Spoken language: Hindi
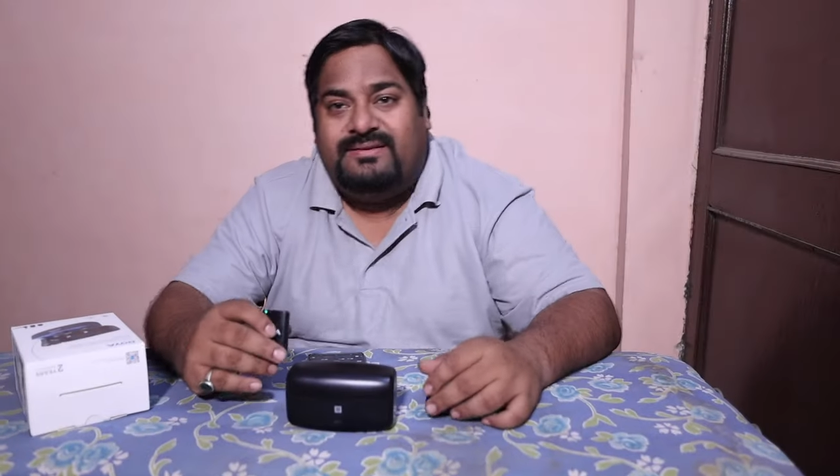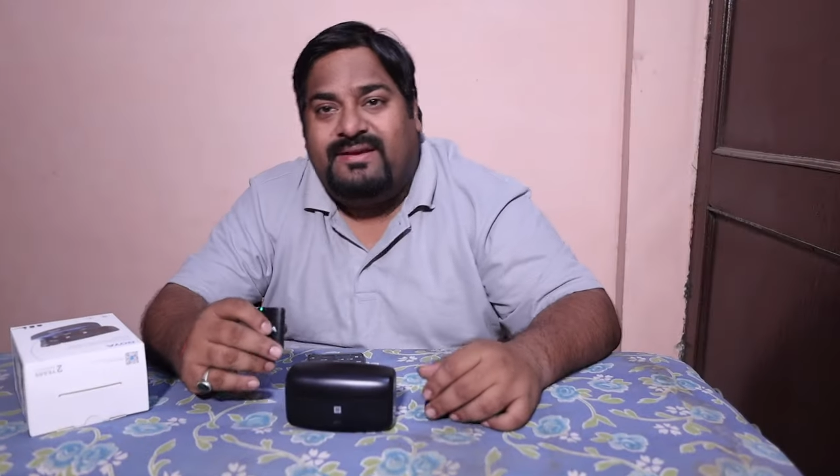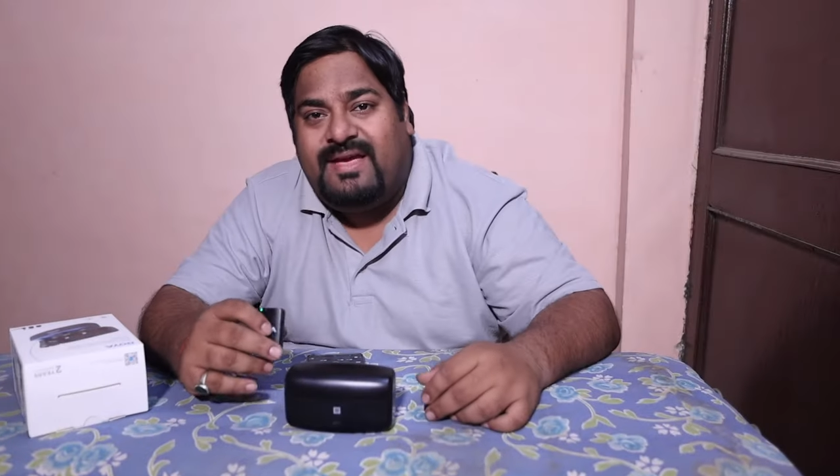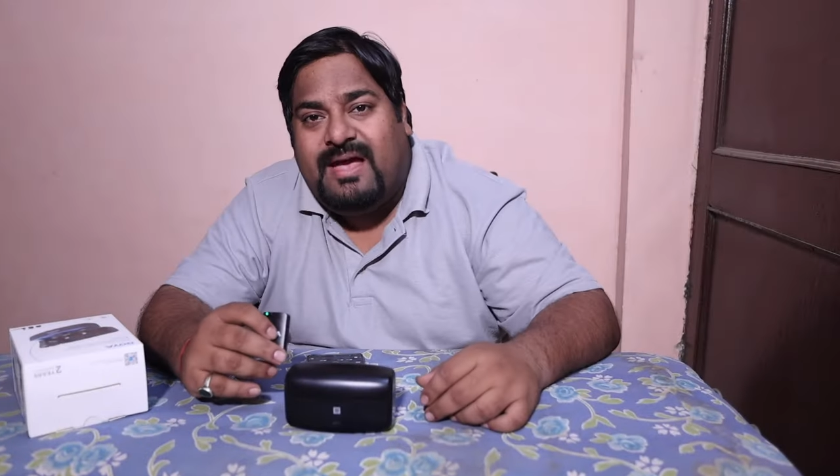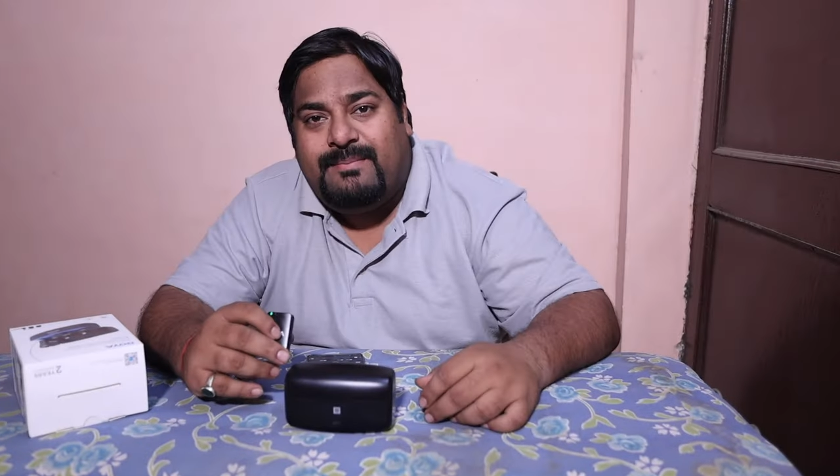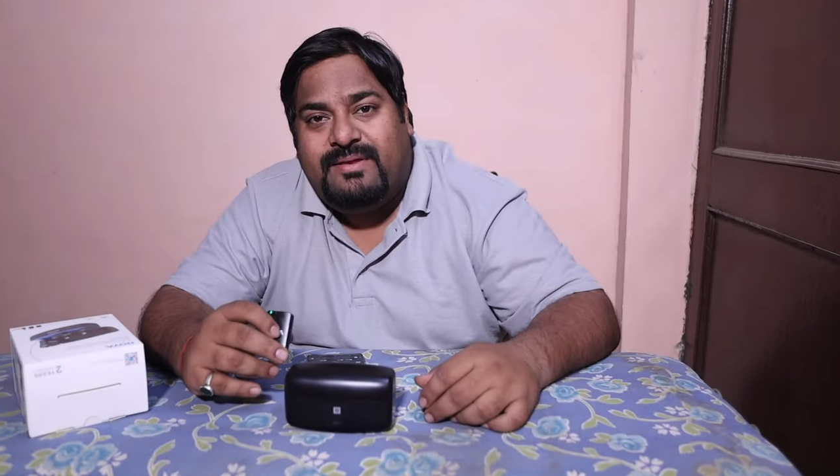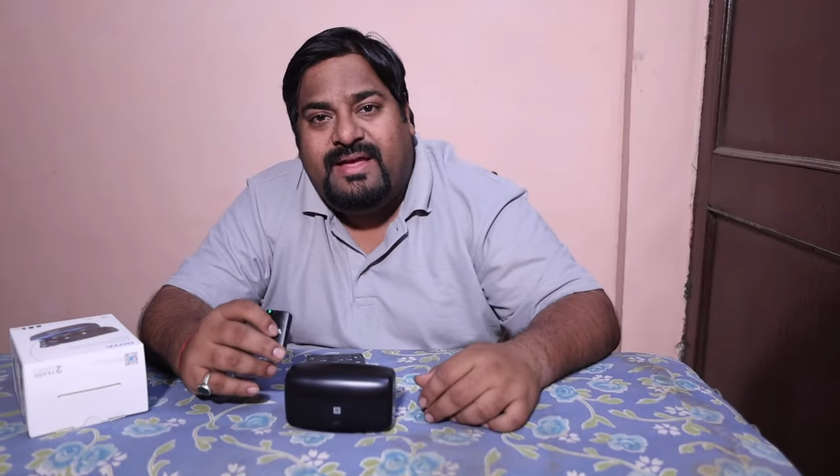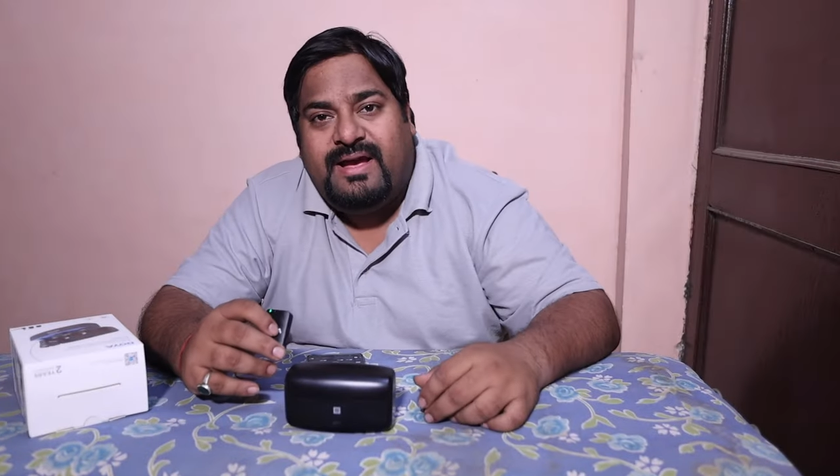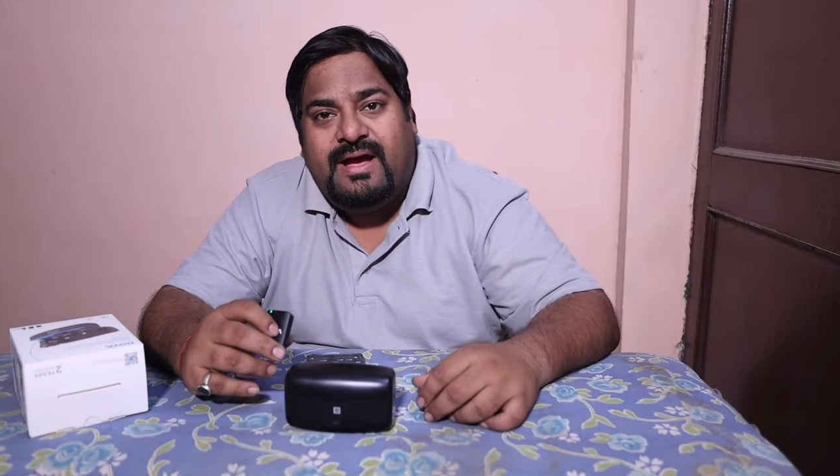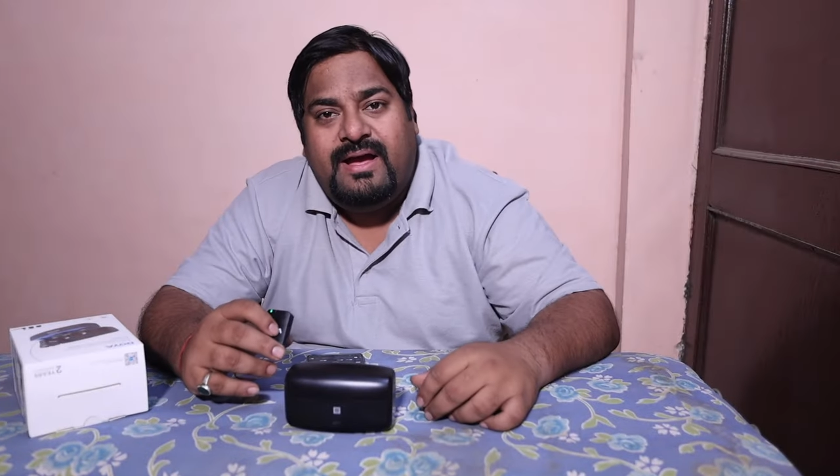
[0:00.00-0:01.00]
जैसा कि आपने
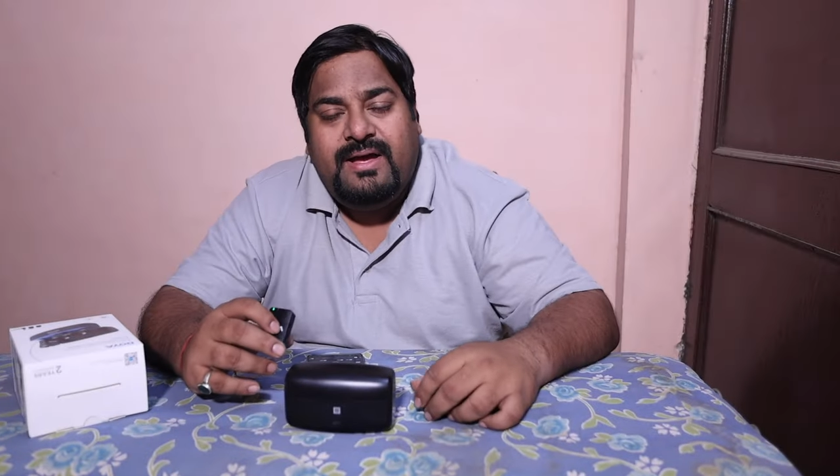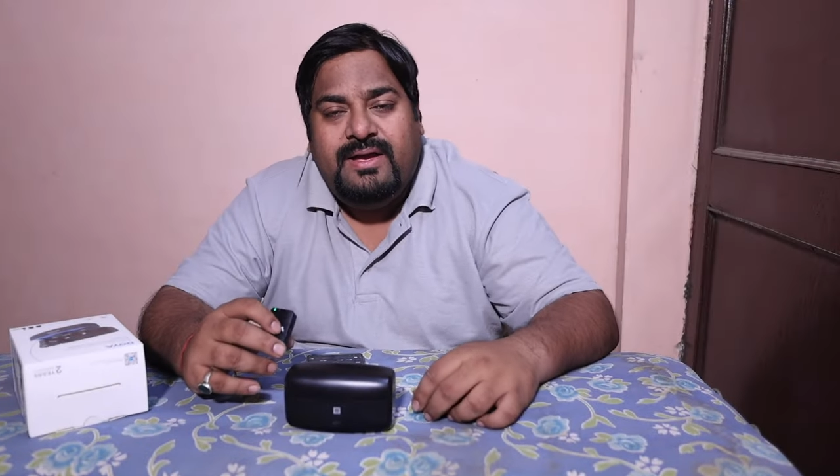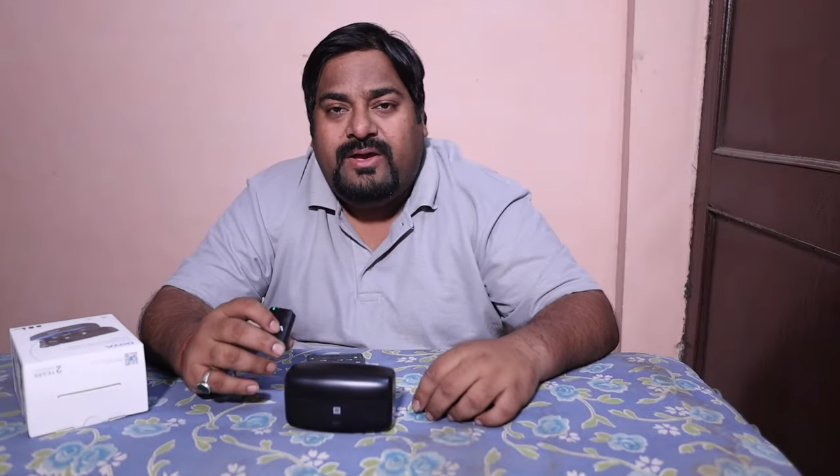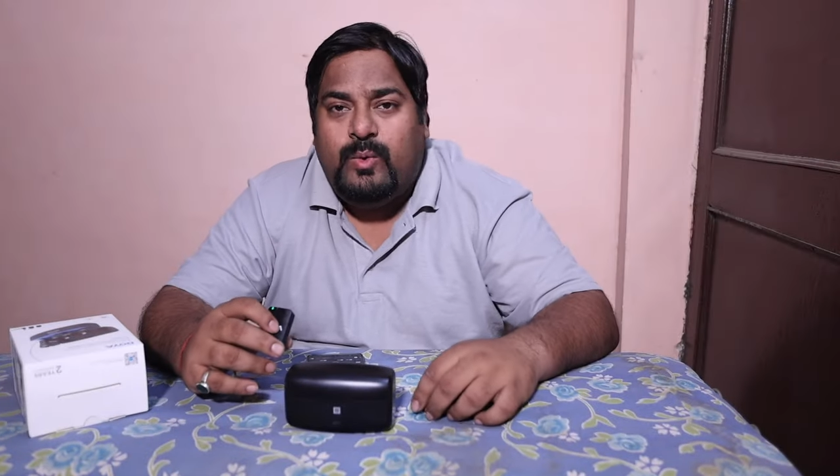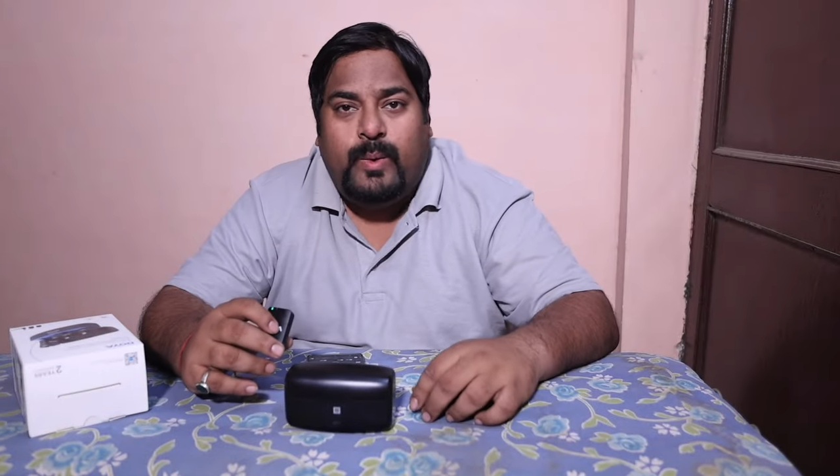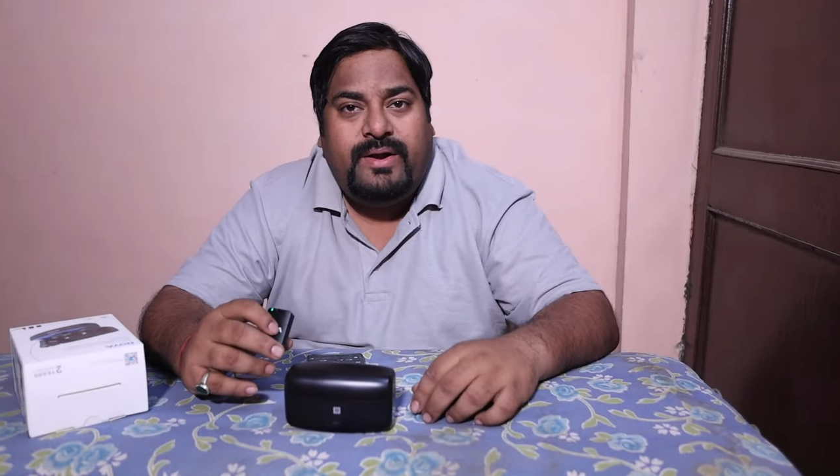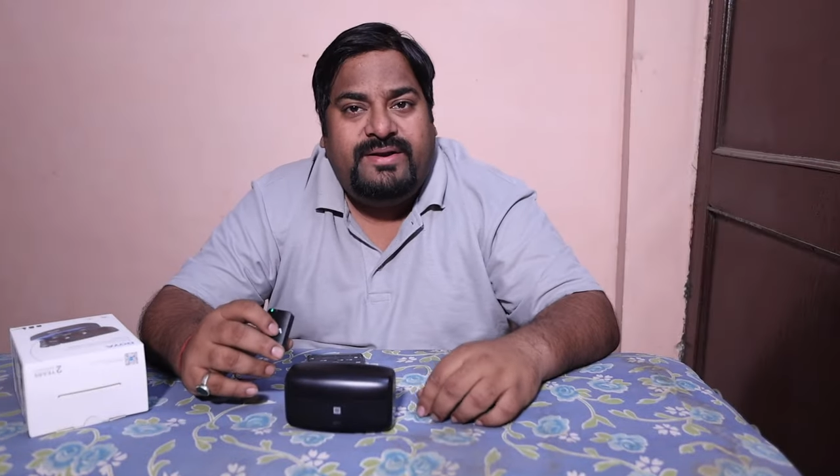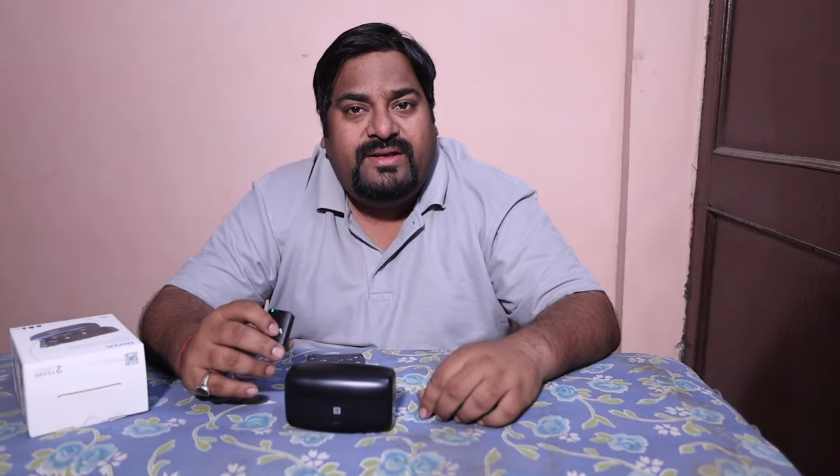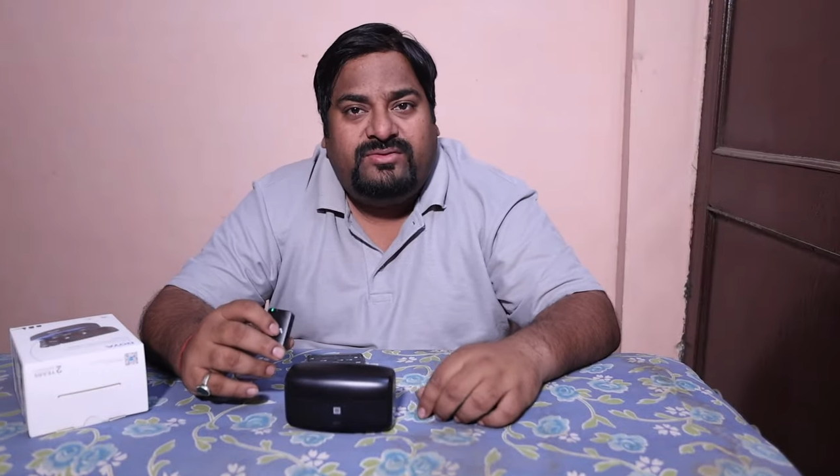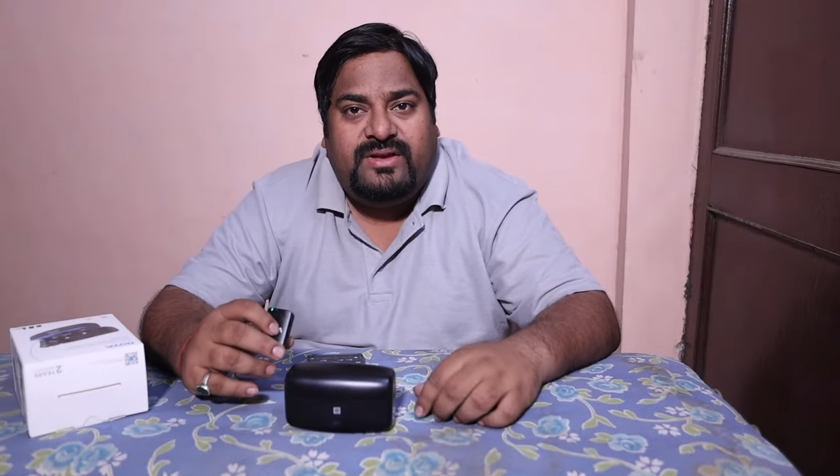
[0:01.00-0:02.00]
देखा कि विंड
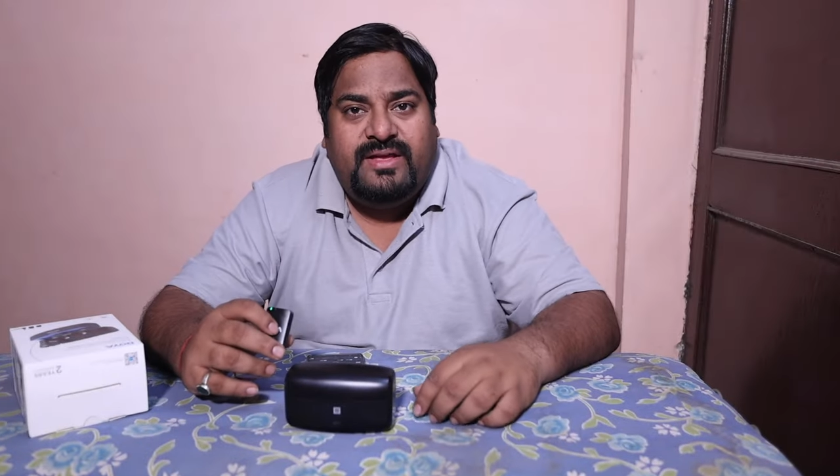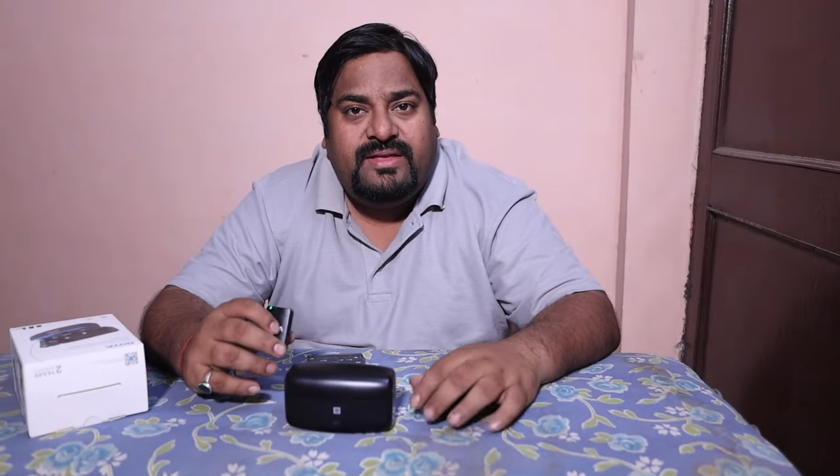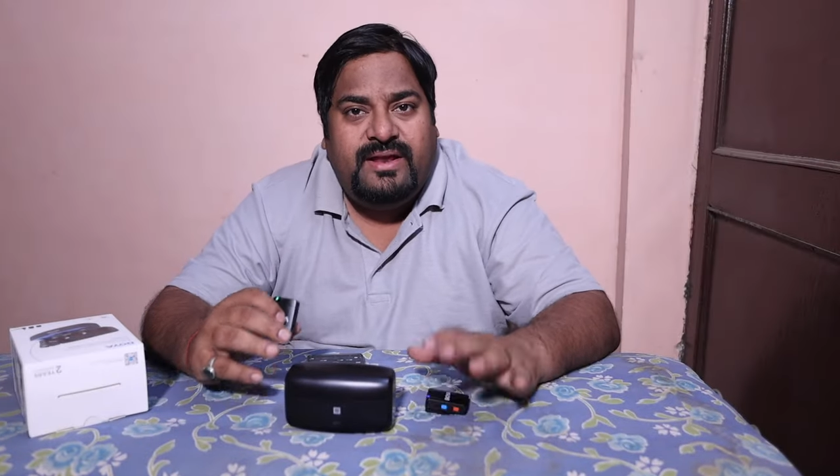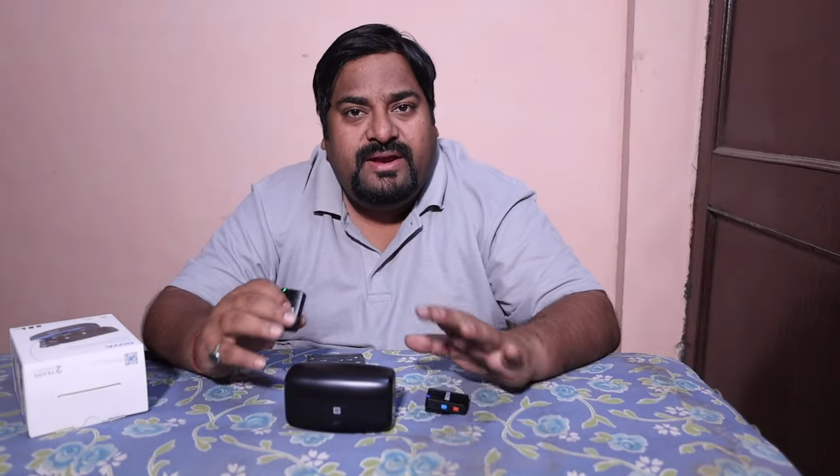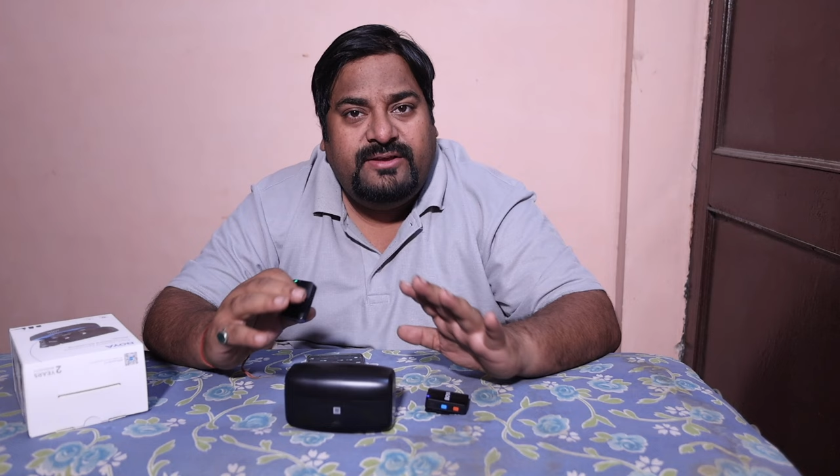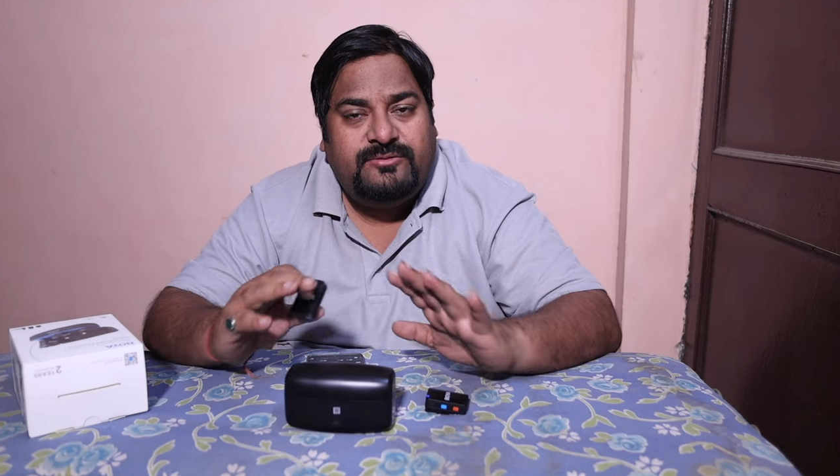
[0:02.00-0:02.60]
टेस्ट के अंदर